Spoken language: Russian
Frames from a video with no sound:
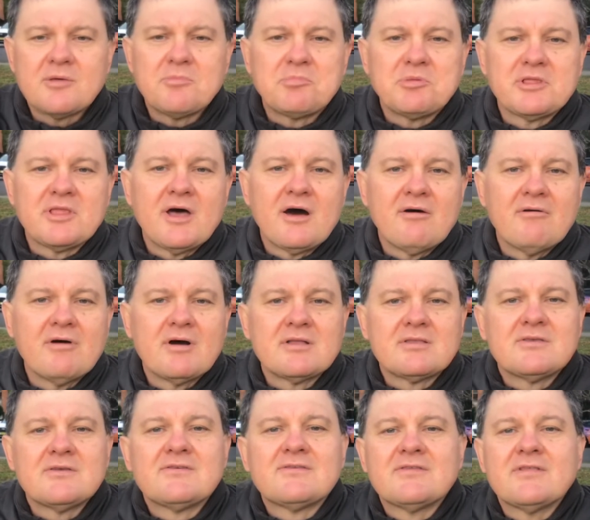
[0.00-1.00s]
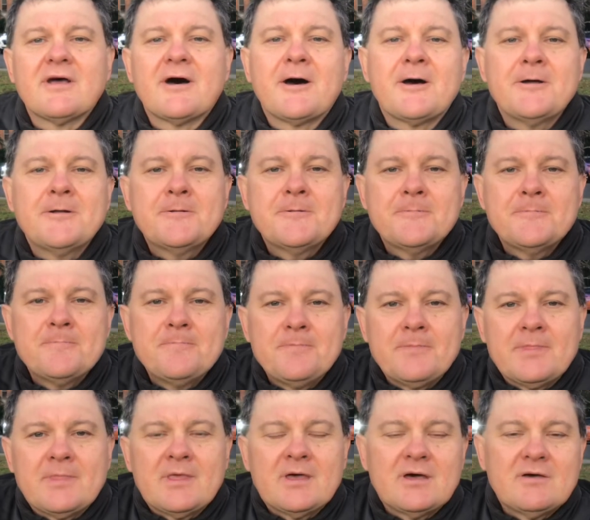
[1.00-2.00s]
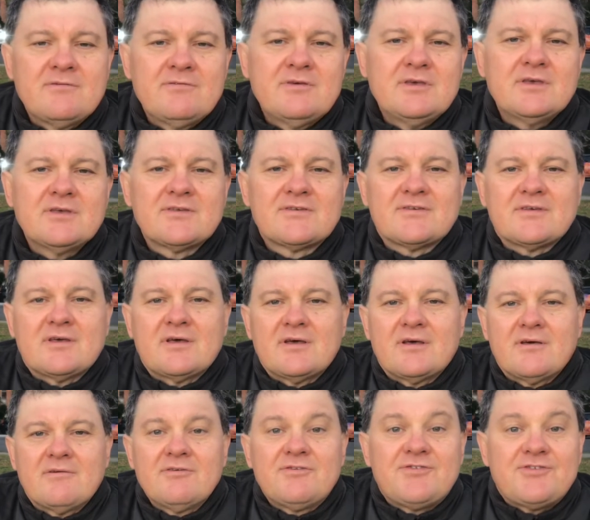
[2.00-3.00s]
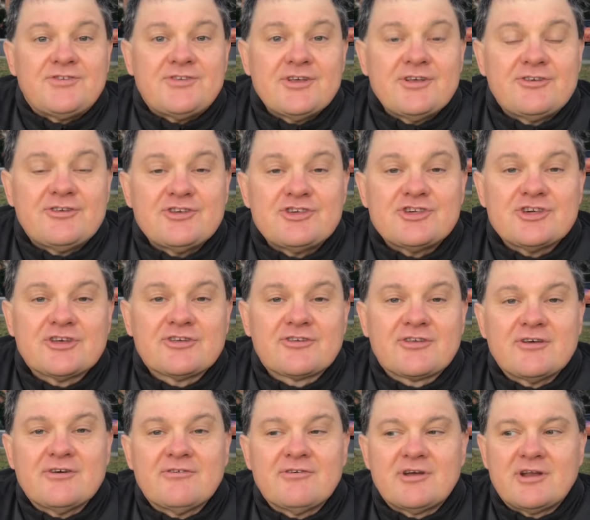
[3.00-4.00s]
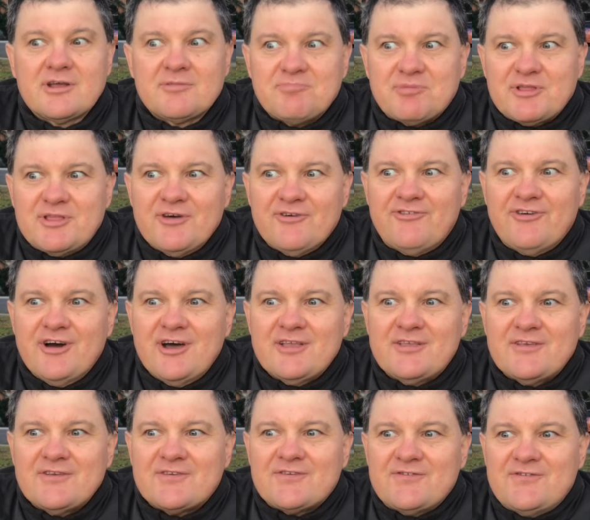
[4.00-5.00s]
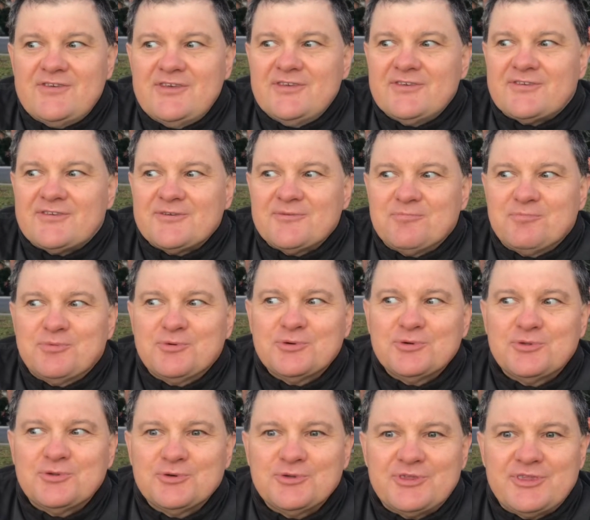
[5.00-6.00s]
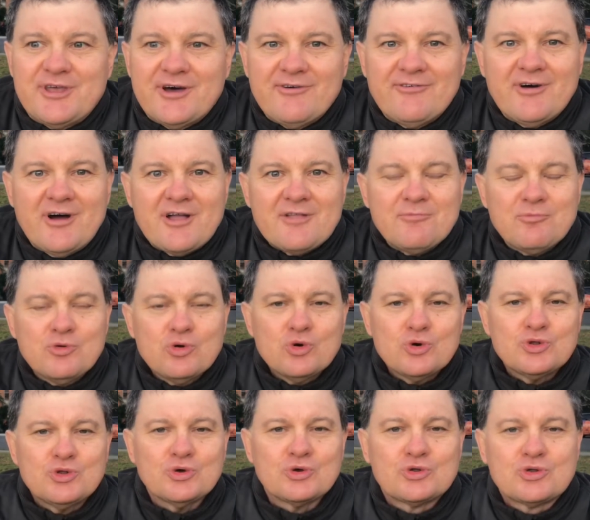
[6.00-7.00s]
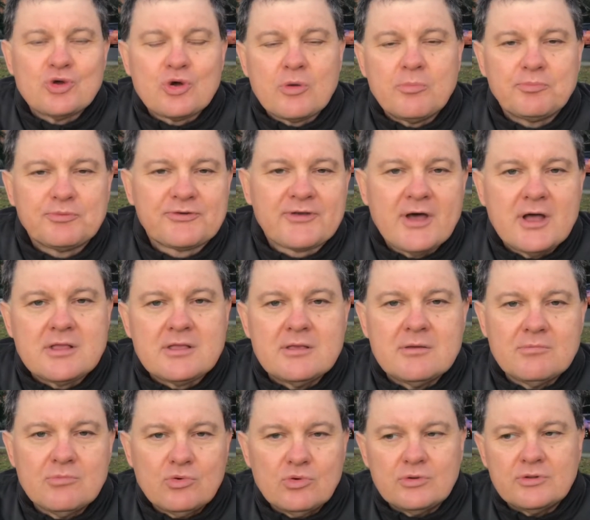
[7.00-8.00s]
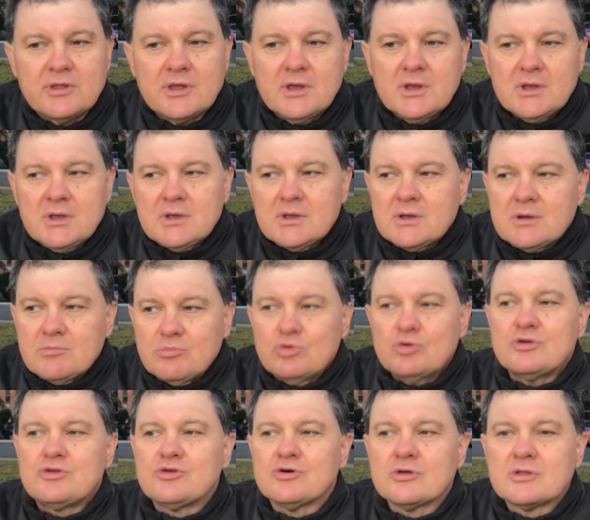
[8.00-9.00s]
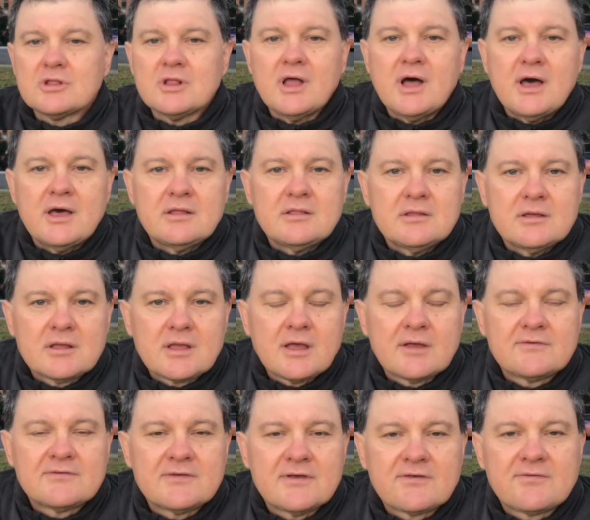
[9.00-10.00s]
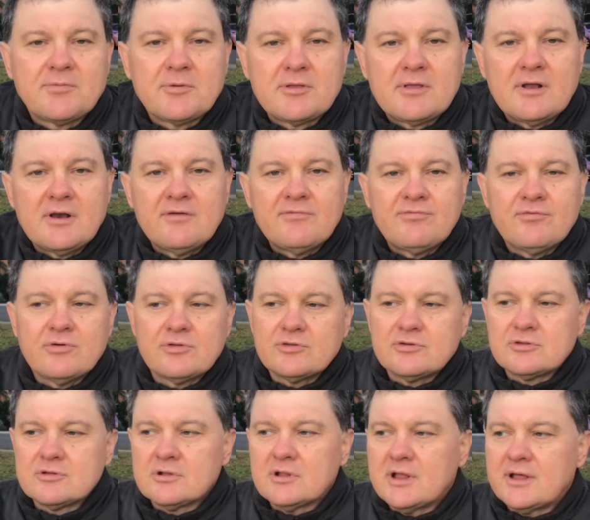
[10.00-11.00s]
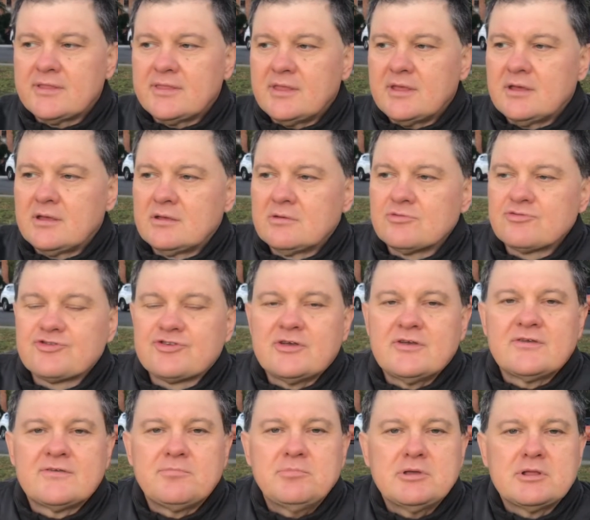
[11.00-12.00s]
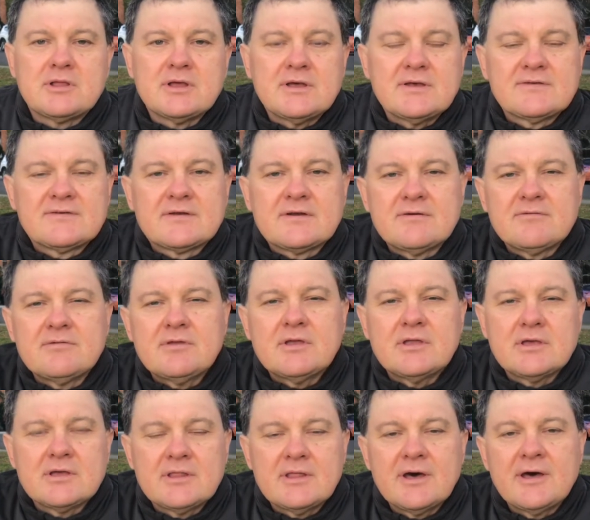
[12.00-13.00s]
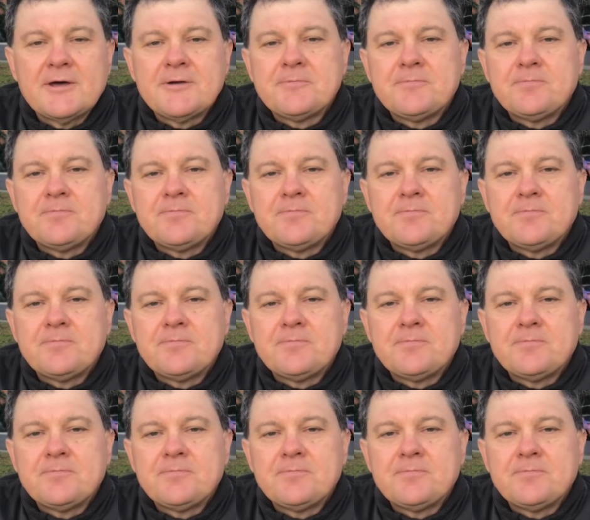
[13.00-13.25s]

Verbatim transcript: подавайтесь на э, визы. Ведь все сейчас говорят, подавайтесь, визы будут давать, будут, только пускать не будут. Будете онлайн, э, как секс по телефону, ну ладно, уже избитое сравнение, да?